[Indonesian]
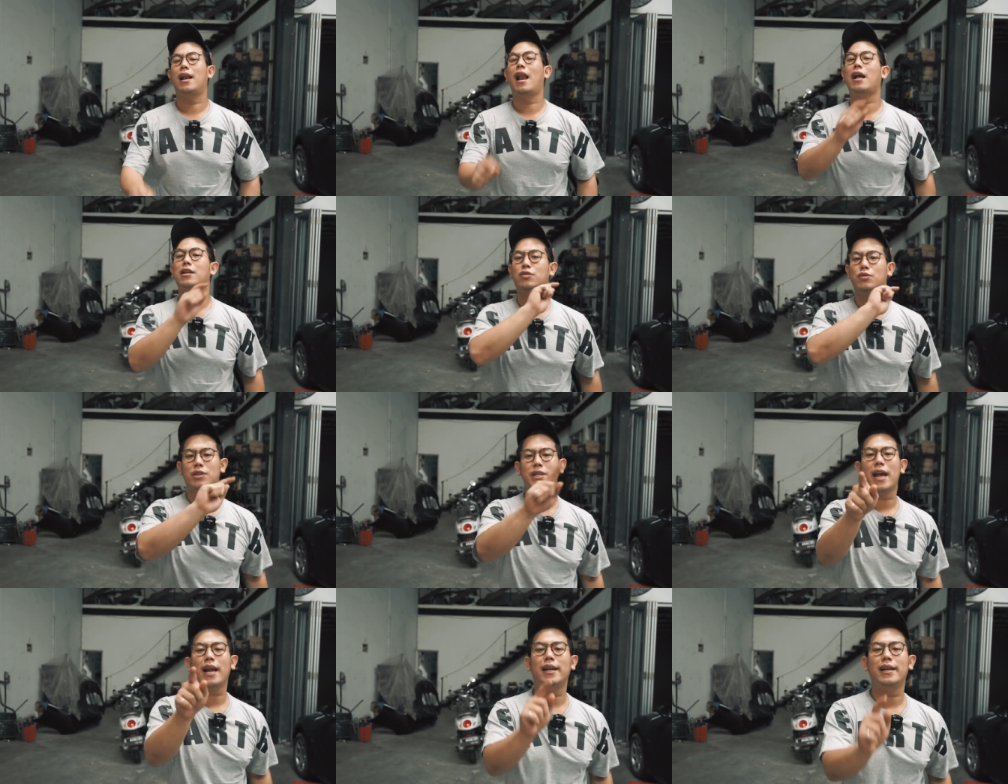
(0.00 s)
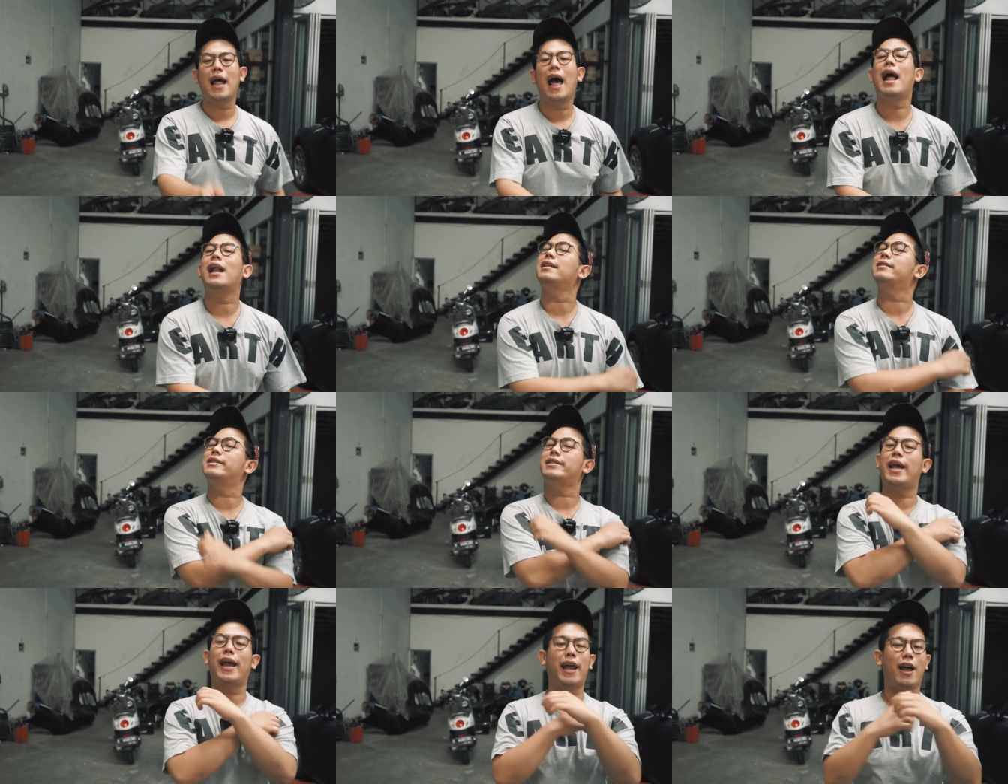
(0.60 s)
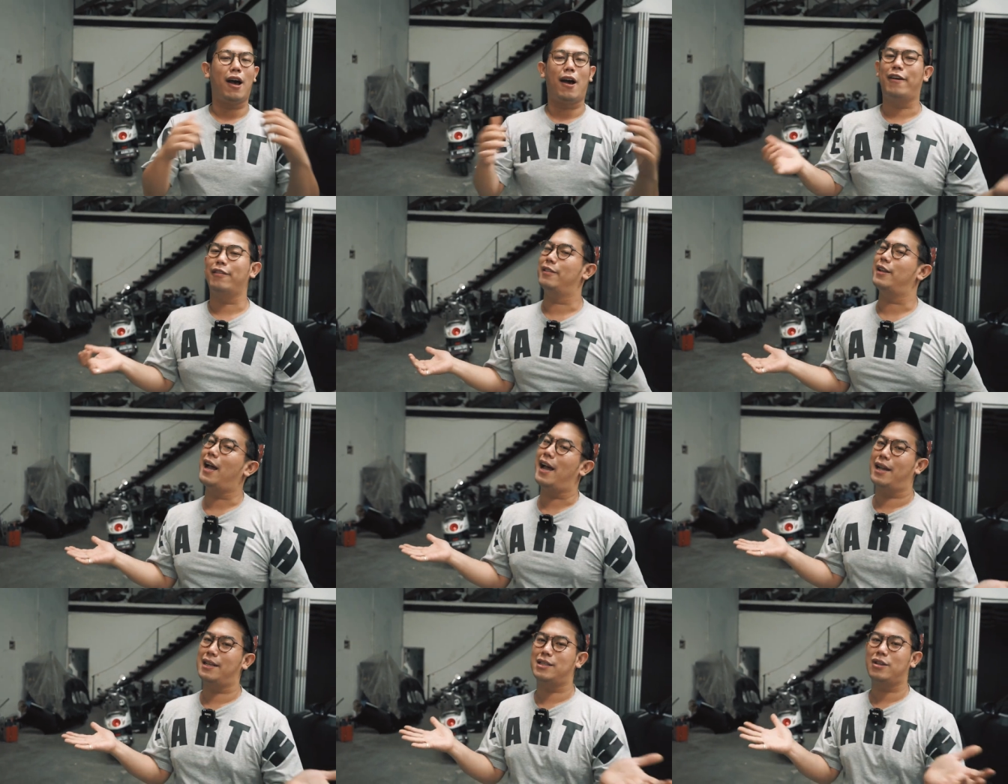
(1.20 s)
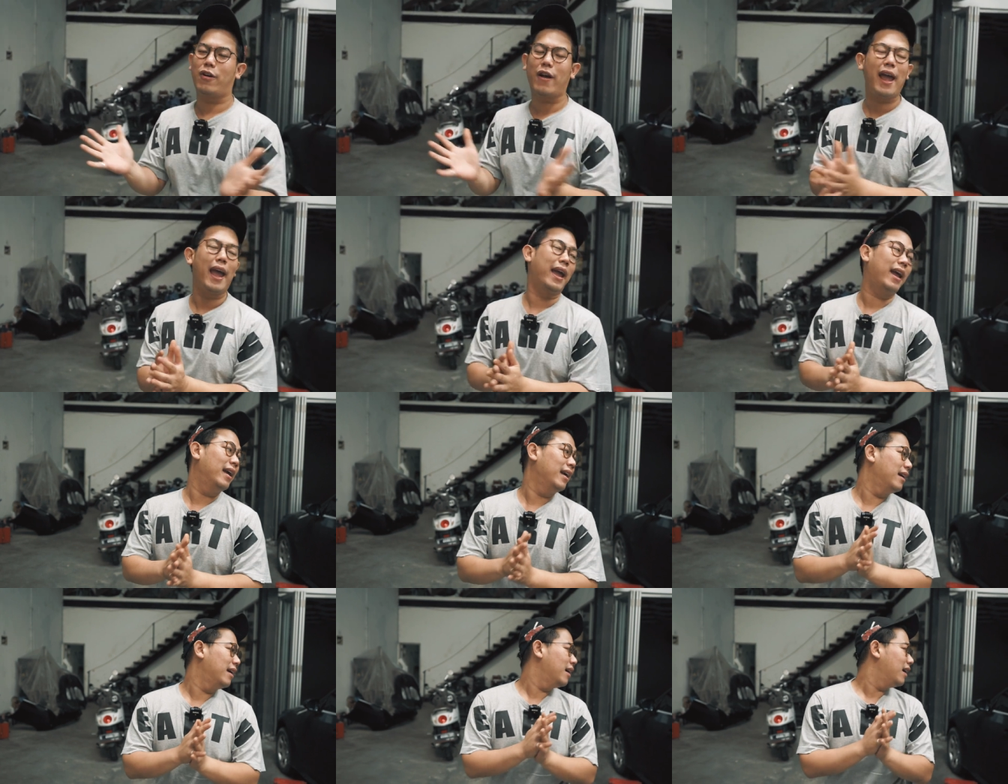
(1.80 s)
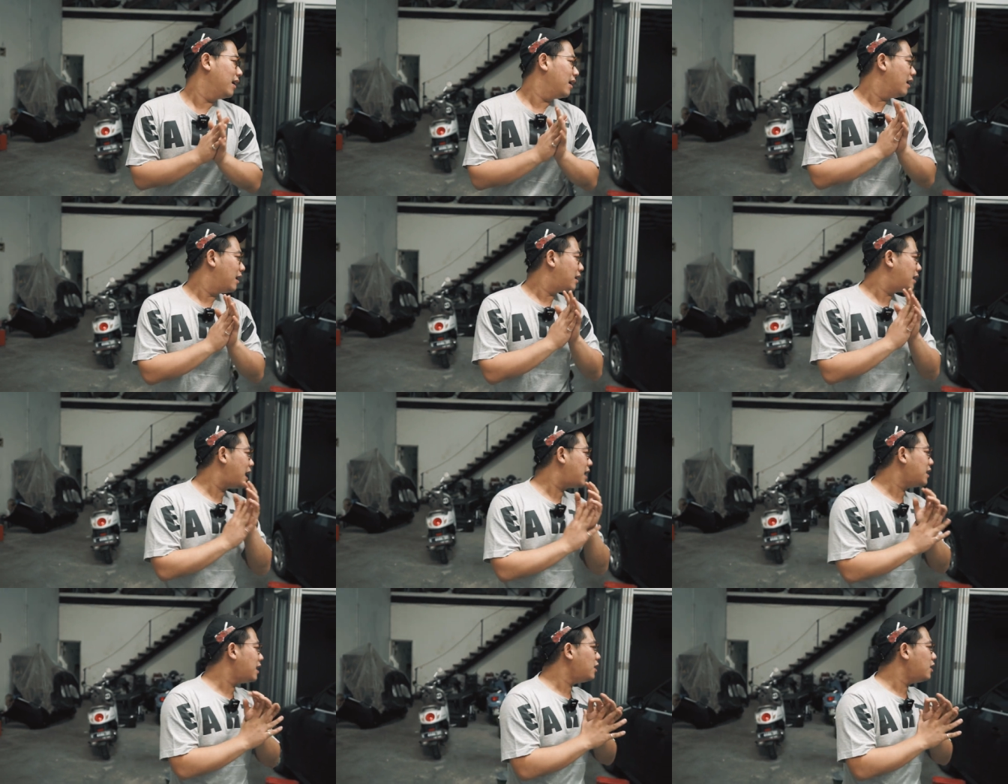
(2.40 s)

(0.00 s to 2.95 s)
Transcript: Langsung cek dan check out guys. Oke, okay. dan